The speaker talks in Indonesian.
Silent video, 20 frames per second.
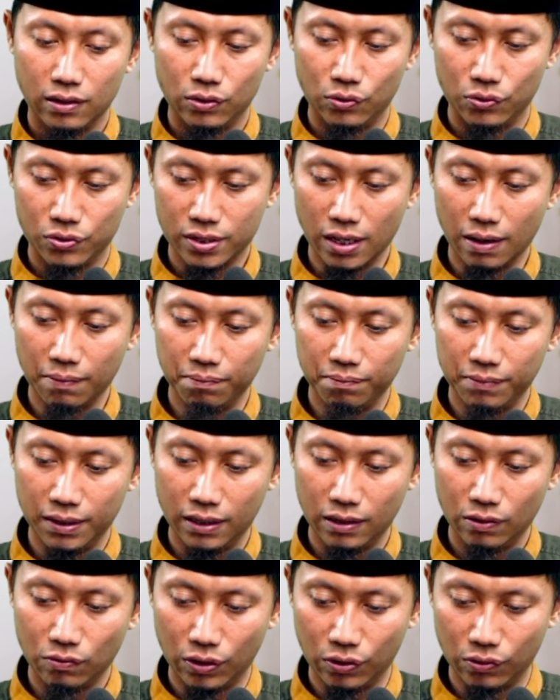
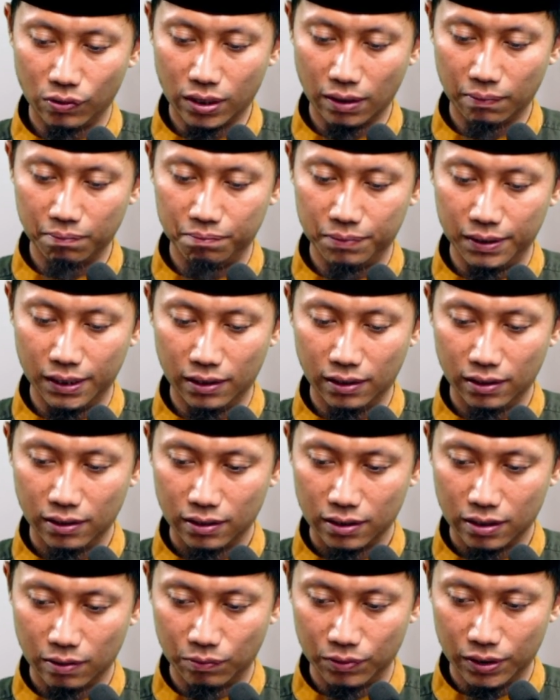Yusami wa
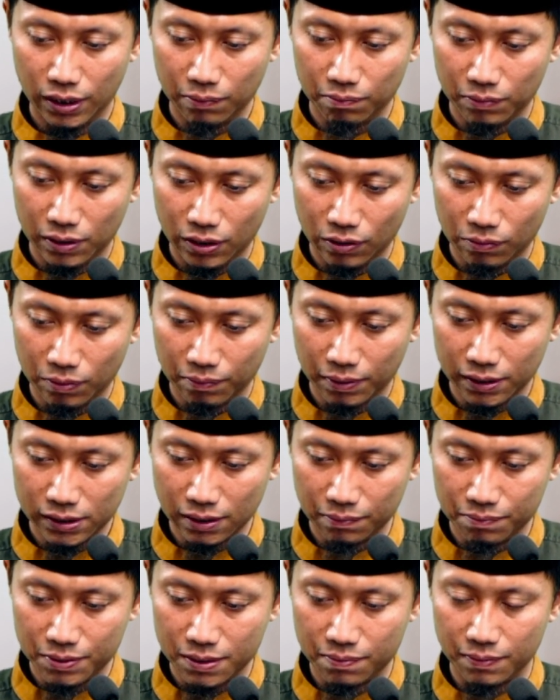yukabbir. Kemudian beliau
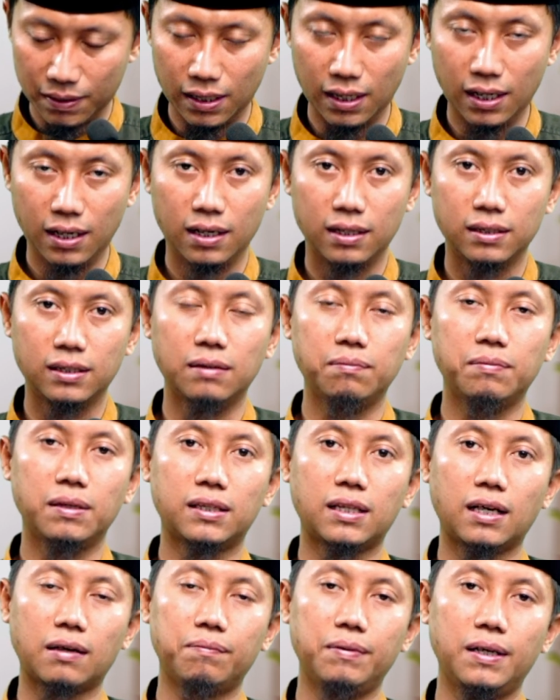membaca bismillah dan
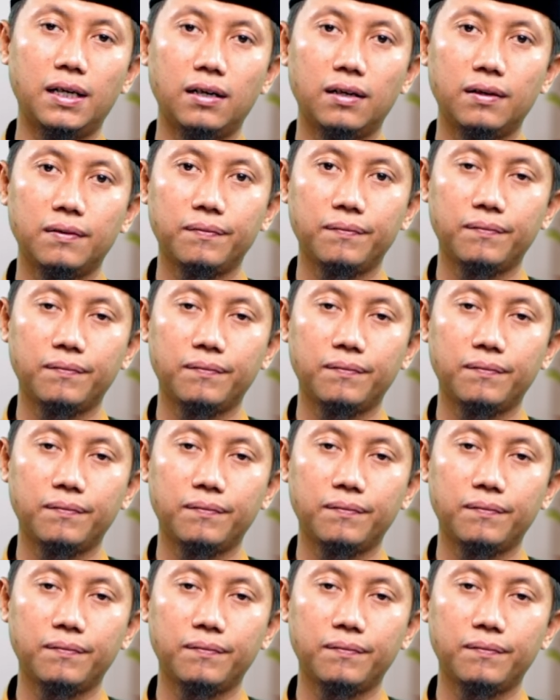bertakbir.